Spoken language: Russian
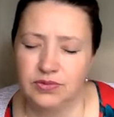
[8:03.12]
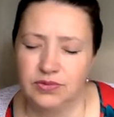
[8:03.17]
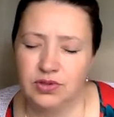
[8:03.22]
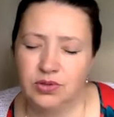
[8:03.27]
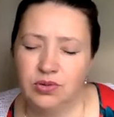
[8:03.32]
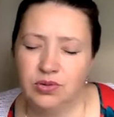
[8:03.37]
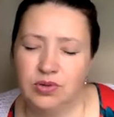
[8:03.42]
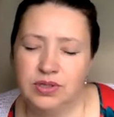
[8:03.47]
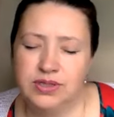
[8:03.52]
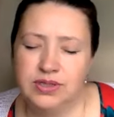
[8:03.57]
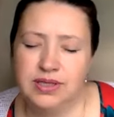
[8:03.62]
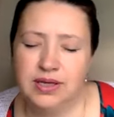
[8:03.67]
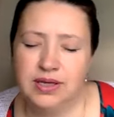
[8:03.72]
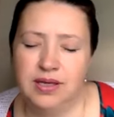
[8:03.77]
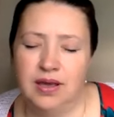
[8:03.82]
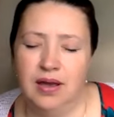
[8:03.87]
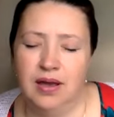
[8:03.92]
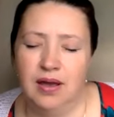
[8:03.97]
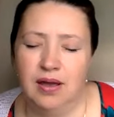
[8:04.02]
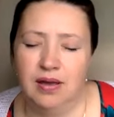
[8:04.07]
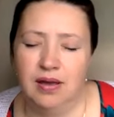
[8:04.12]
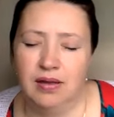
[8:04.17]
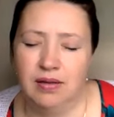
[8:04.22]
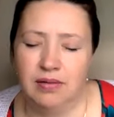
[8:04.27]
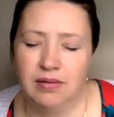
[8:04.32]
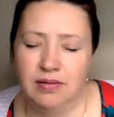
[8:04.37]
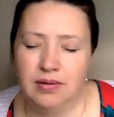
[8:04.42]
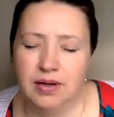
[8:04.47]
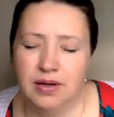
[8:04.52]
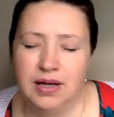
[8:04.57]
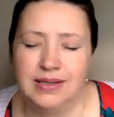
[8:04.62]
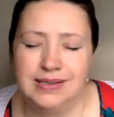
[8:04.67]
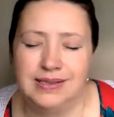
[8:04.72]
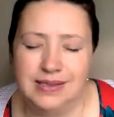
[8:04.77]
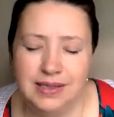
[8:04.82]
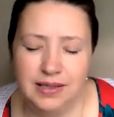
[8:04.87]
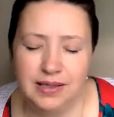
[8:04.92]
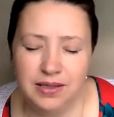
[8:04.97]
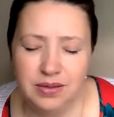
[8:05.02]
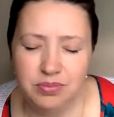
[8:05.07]
то, где я
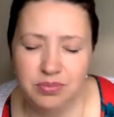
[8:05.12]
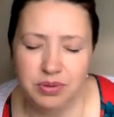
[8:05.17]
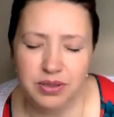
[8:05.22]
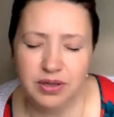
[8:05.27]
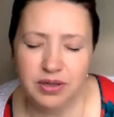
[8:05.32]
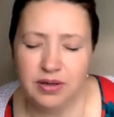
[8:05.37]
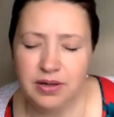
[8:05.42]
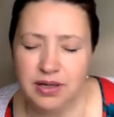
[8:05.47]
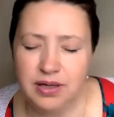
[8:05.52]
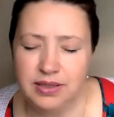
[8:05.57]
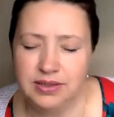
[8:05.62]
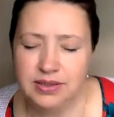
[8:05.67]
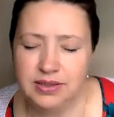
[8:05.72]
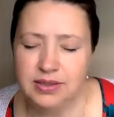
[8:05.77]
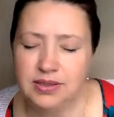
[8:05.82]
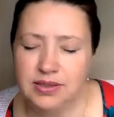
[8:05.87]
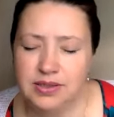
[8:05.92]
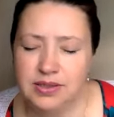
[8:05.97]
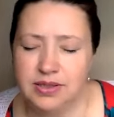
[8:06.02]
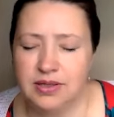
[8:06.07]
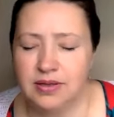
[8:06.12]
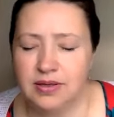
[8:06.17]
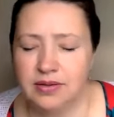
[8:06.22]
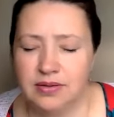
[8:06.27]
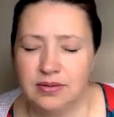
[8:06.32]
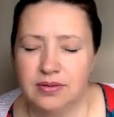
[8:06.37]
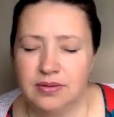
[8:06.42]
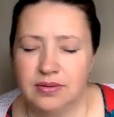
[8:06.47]
хотела бы находиться.